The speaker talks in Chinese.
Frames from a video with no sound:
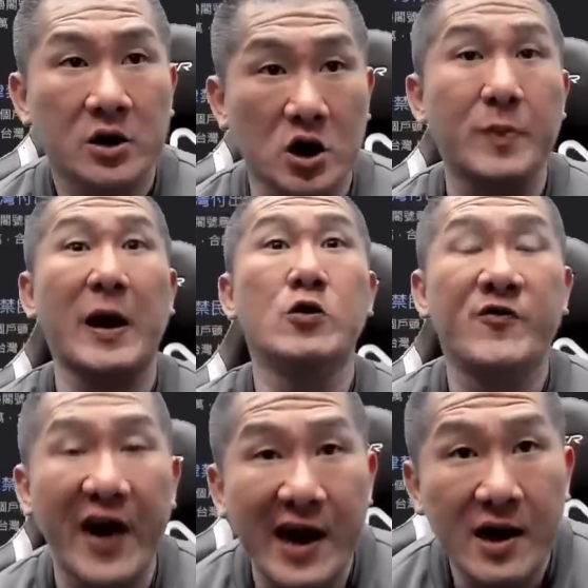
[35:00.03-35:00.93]
收保护
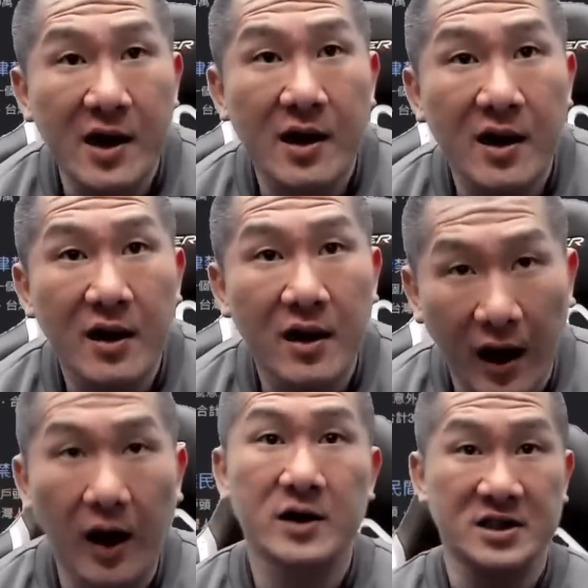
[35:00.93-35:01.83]
费，
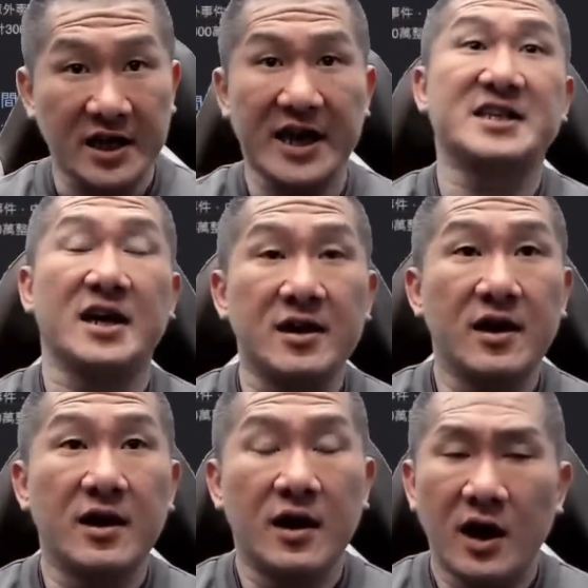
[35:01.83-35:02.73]
哦，这个也成，
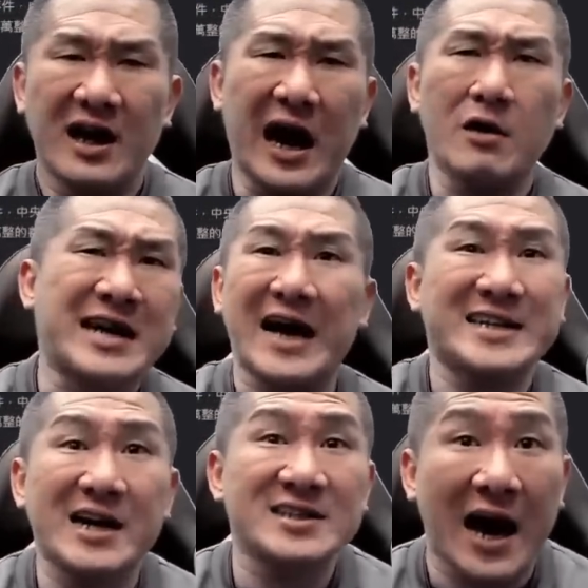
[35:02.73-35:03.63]
然后开
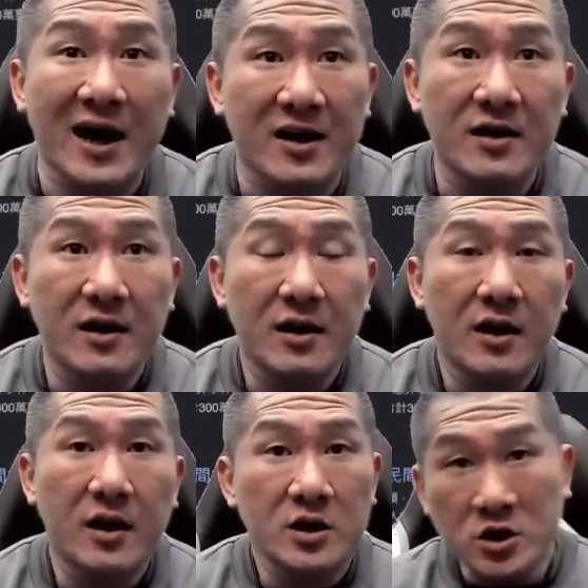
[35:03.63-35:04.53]
枪杀人，
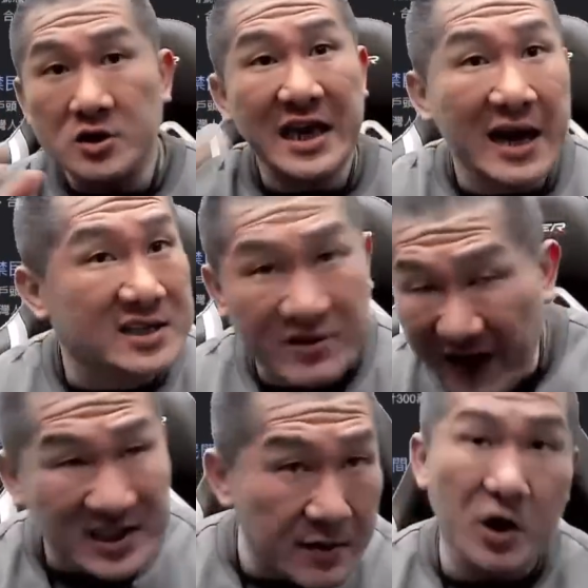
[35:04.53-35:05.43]
就这样
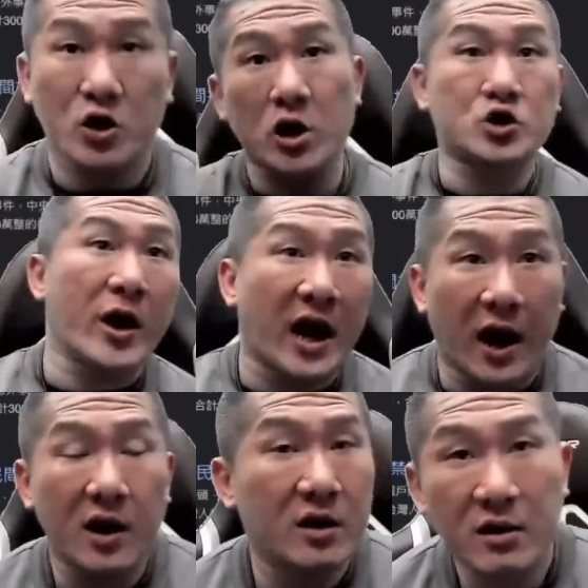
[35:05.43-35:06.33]
犯这么多罪
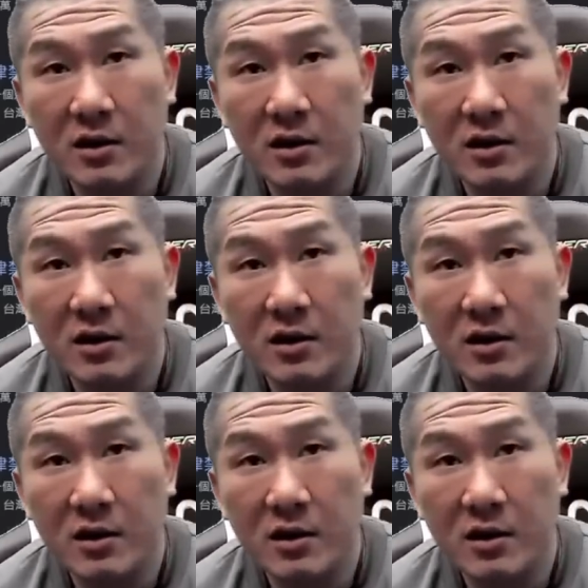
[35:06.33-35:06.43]
哦，